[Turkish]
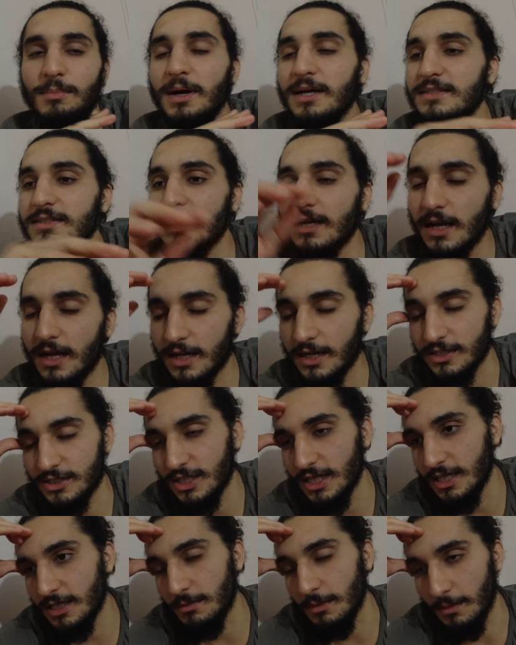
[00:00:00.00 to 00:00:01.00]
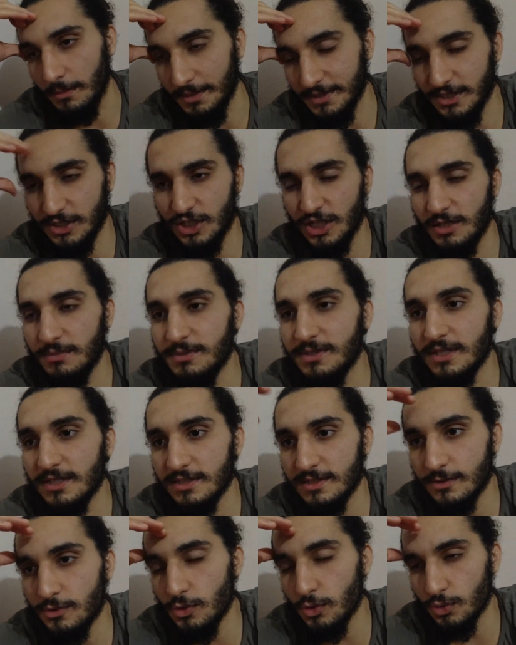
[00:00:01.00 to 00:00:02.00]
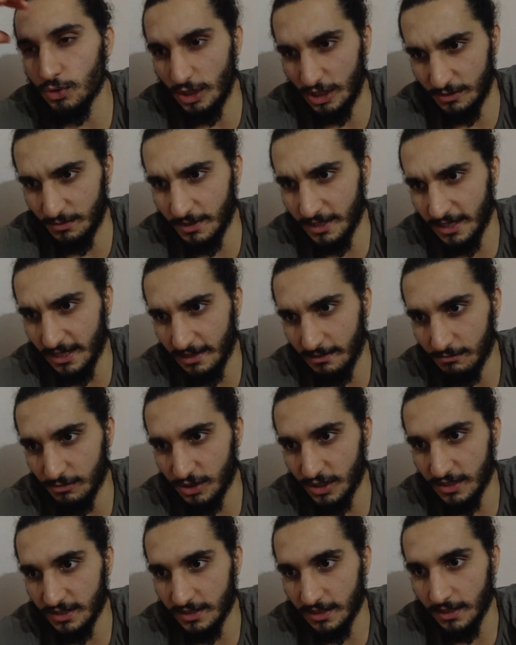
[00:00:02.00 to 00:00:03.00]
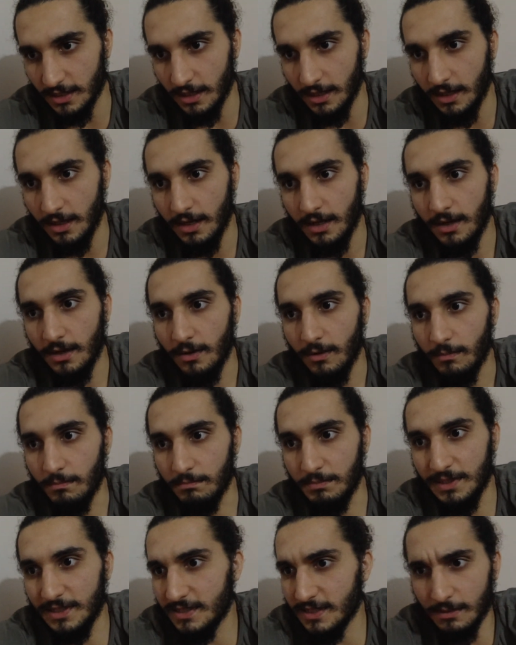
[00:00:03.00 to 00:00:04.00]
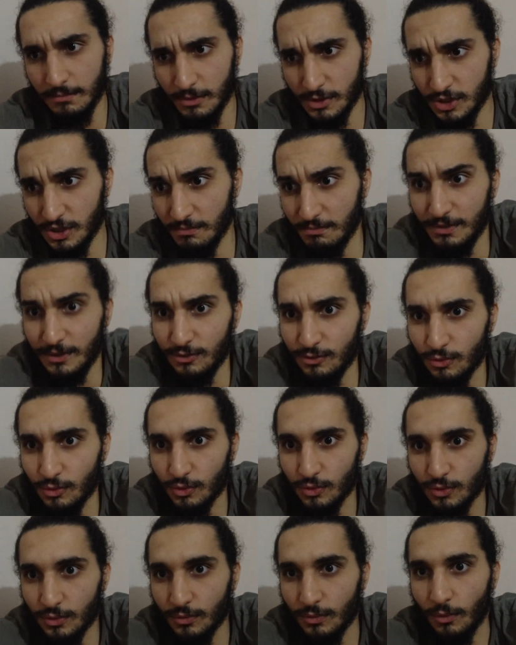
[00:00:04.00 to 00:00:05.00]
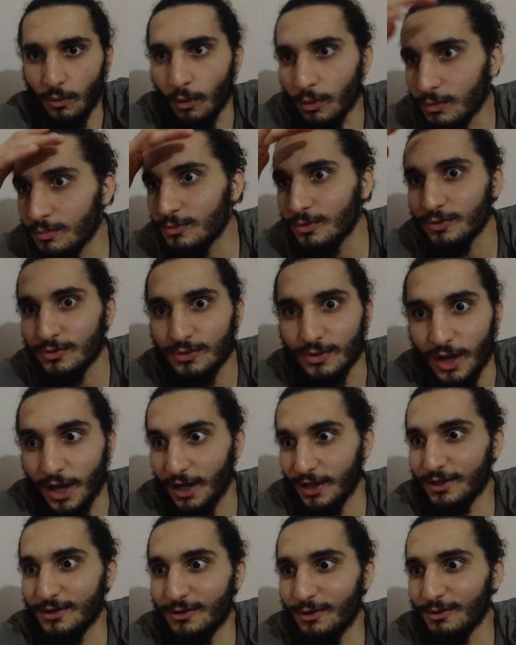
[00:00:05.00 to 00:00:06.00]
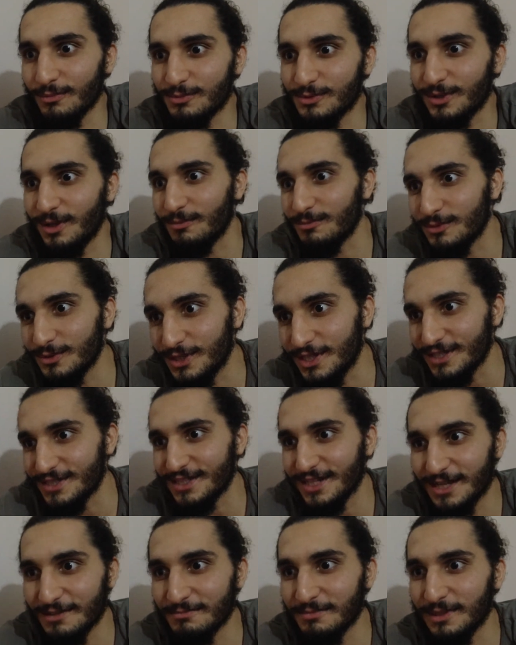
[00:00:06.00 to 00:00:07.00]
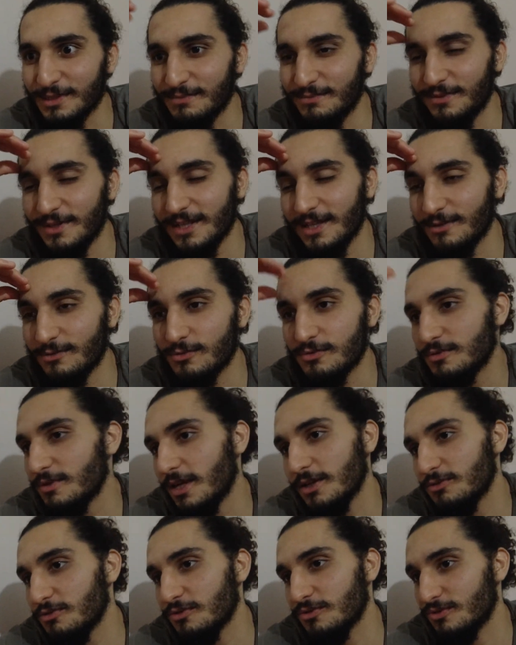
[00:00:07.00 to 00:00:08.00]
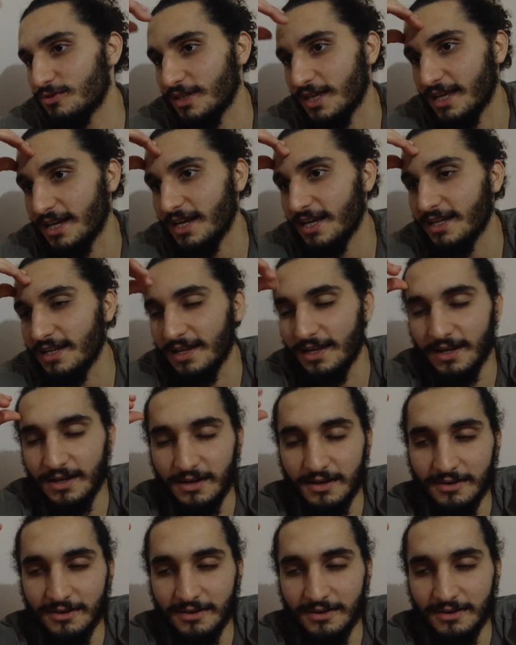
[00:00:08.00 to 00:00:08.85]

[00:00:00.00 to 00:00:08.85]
Bazen kanka şey gibi mesela çekim sırasında çok saçma gelen bir şey sana bilsen başına biz diyorsun. Oğlum diyorsun harika olmuş lan bunu kesin atmalıyım falan diyorsun. Atıyorsun yani hani.